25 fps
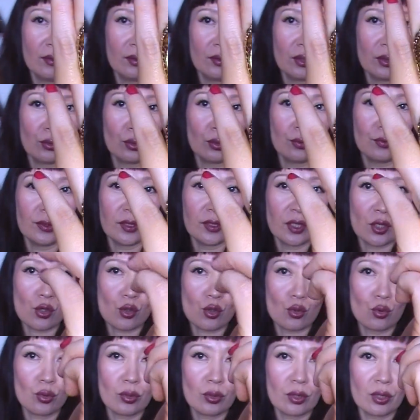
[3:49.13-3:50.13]
вот такой весь
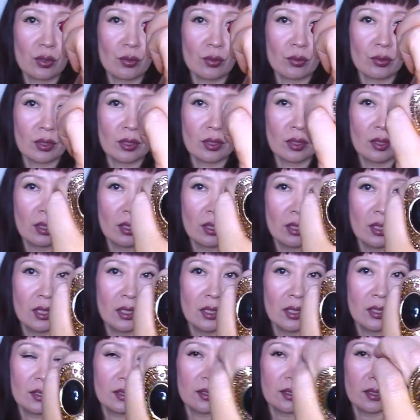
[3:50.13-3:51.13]
ажурный он, с